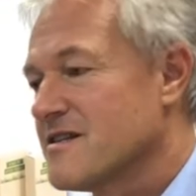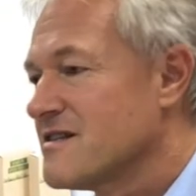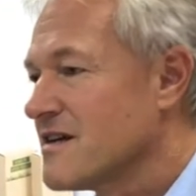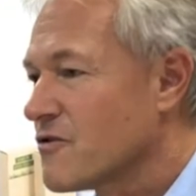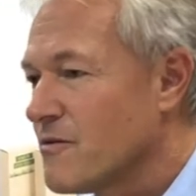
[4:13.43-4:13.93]
es
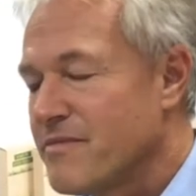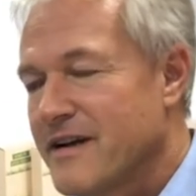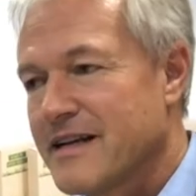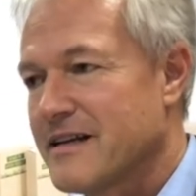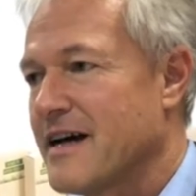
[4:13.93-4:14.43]
ist ja
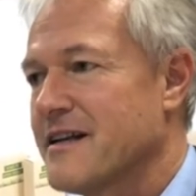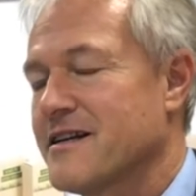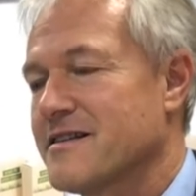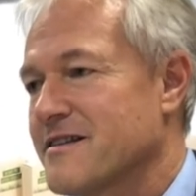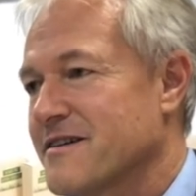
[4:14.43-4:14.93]
komplett
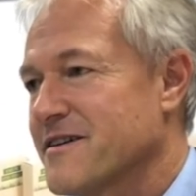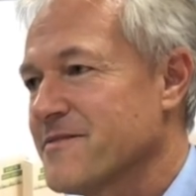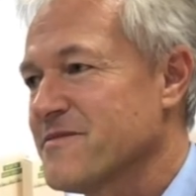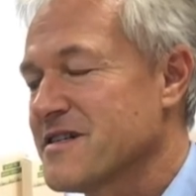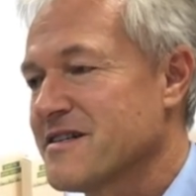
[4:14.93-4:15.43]
anders,
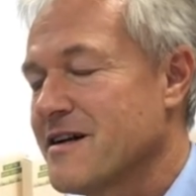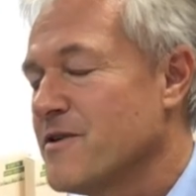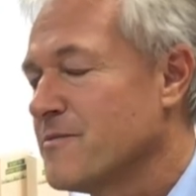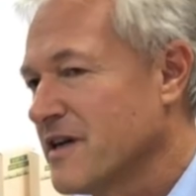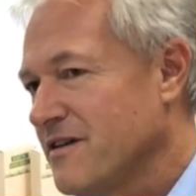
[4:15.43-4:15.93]
ähm, sich
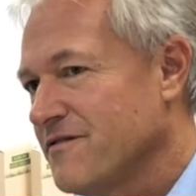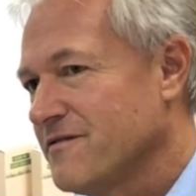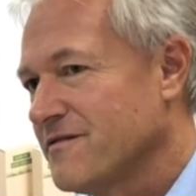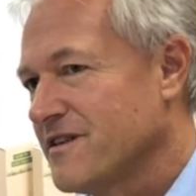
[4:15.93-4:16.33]
selber briefen,